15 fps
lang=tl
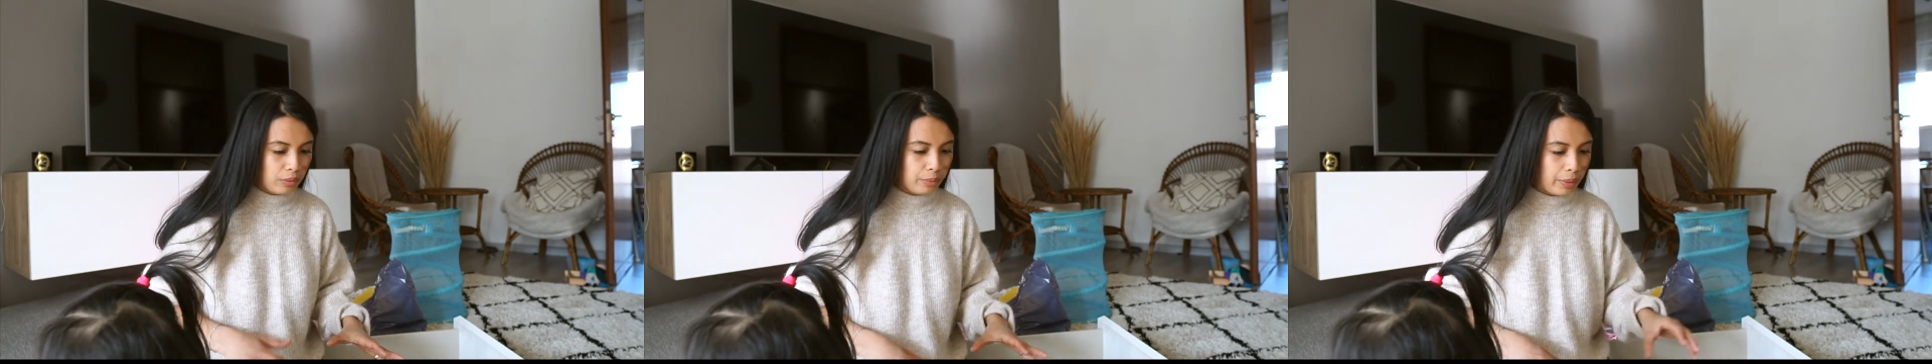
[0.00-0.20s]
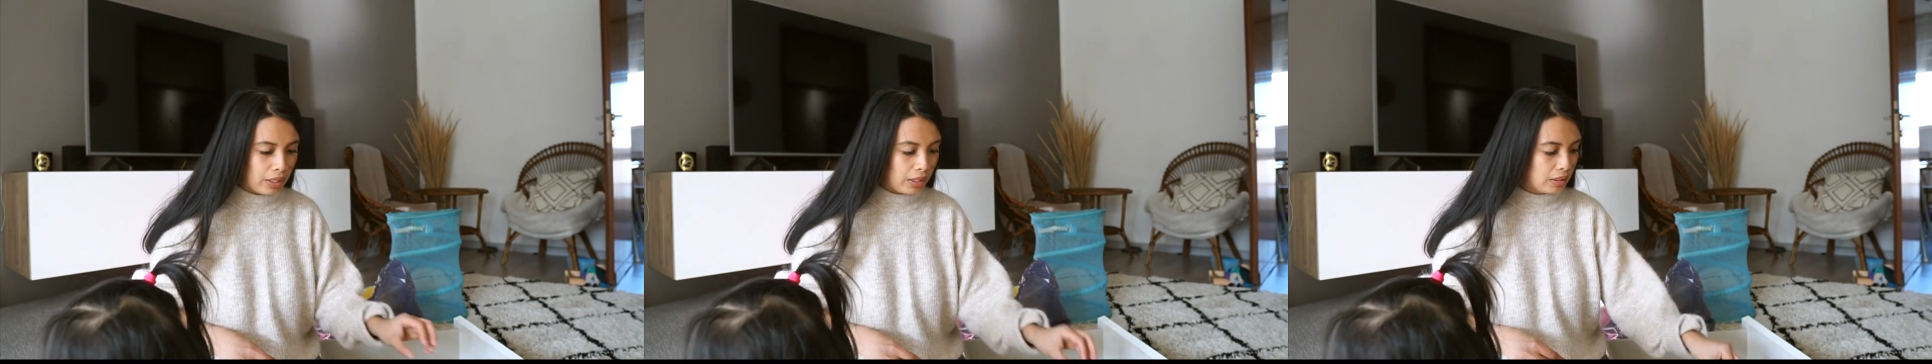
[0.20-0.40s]

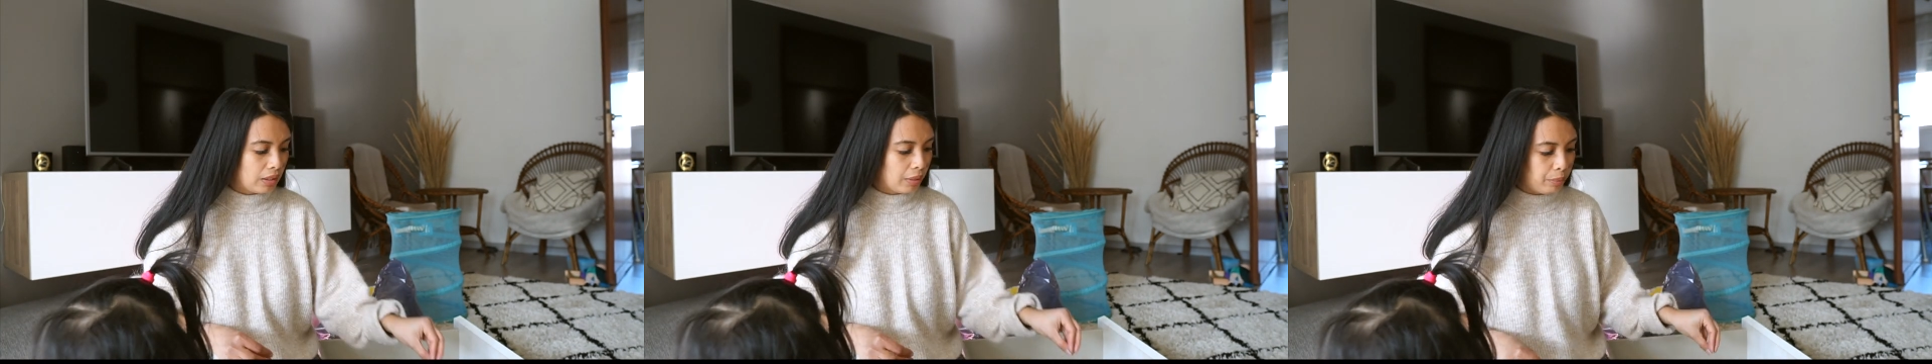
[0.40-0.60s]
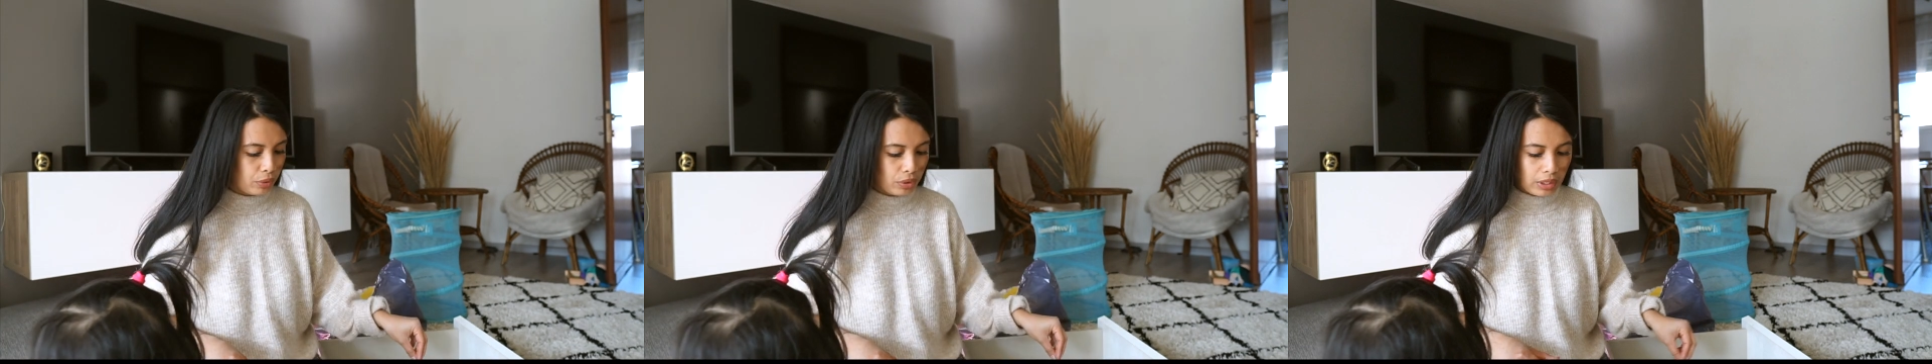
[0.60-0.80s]
yung parang
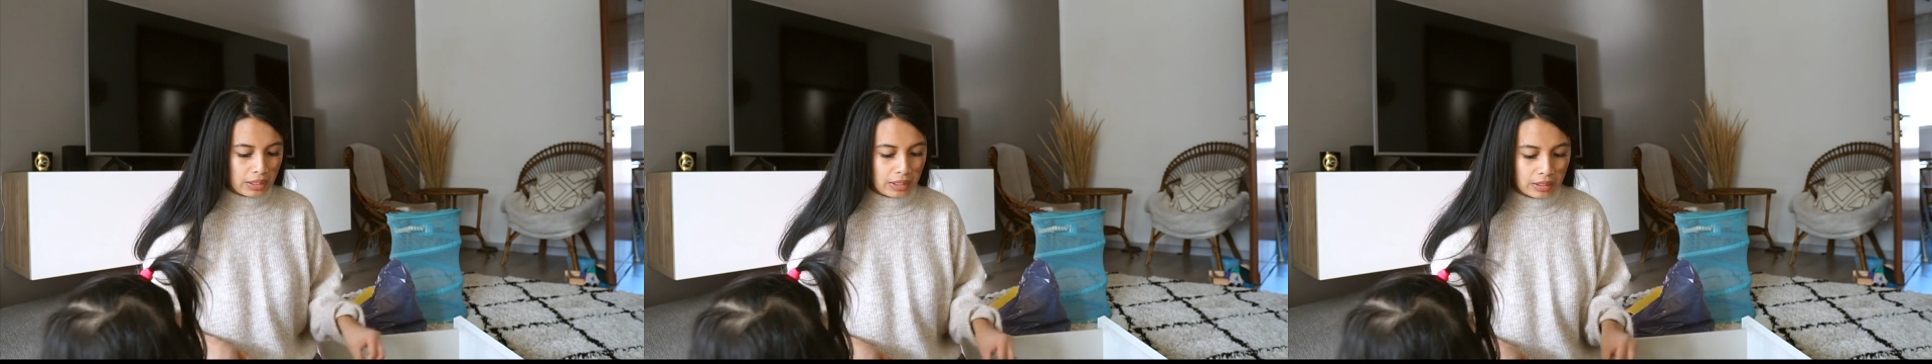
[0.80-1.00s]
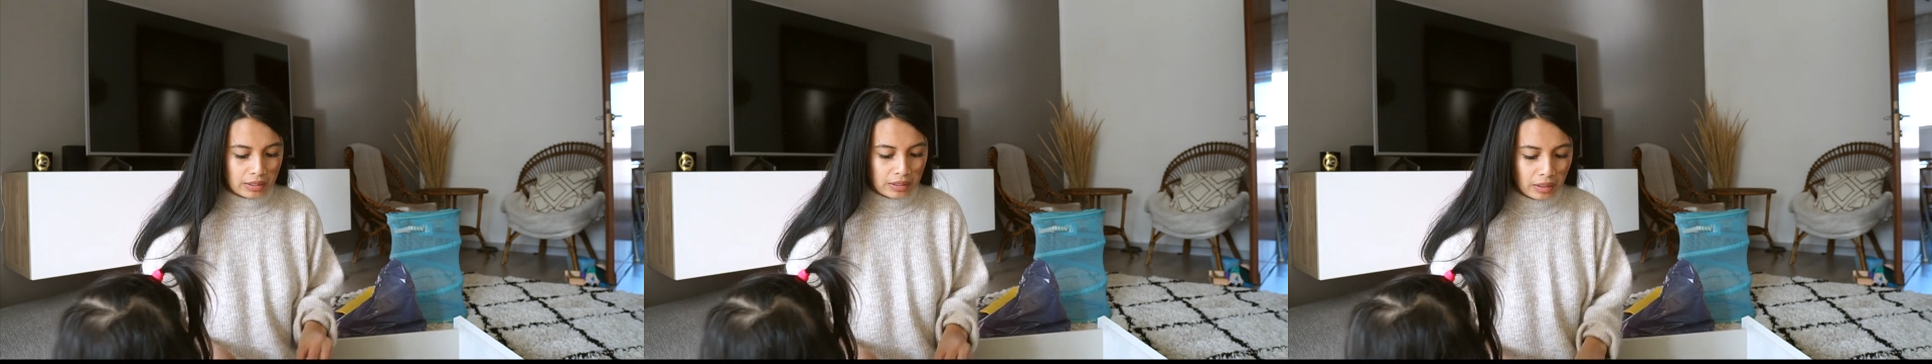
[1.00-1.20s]
dampot
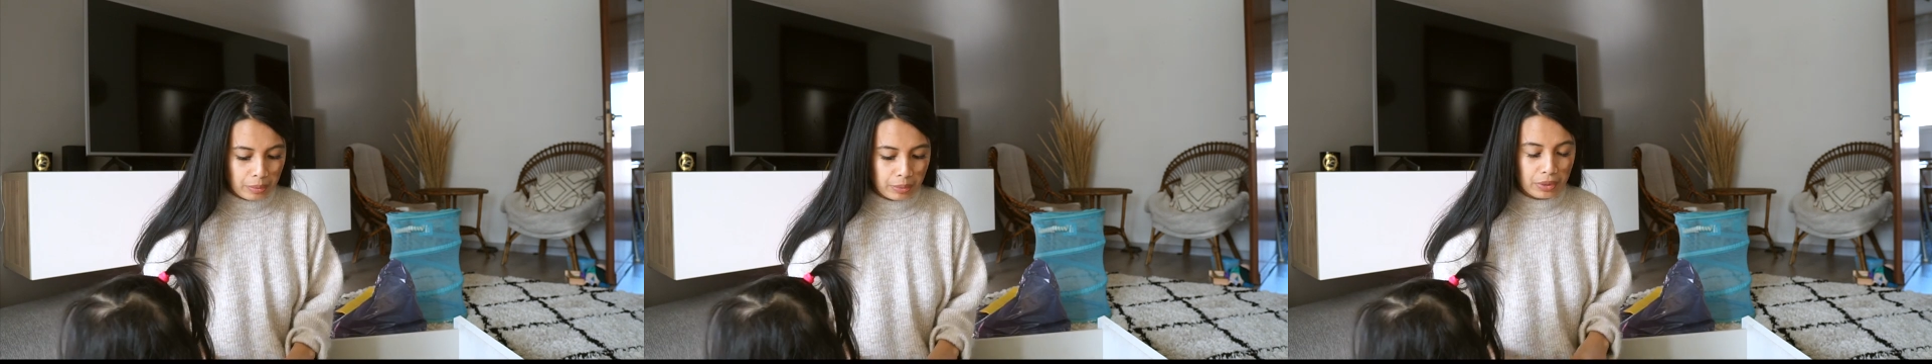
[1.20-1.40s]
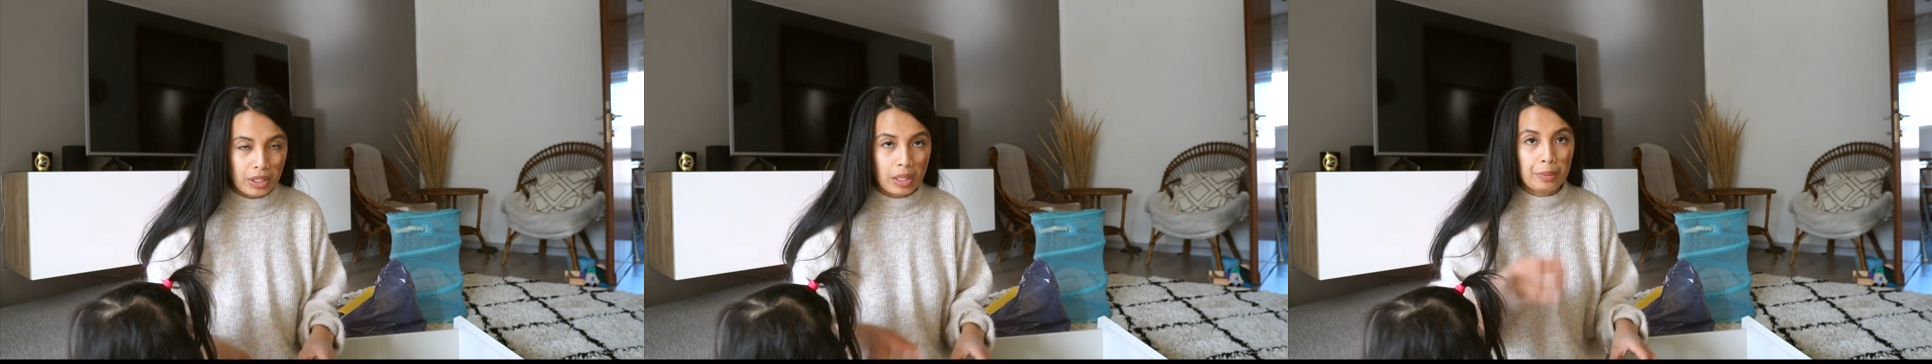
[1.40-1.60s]
ka lang ng dampot,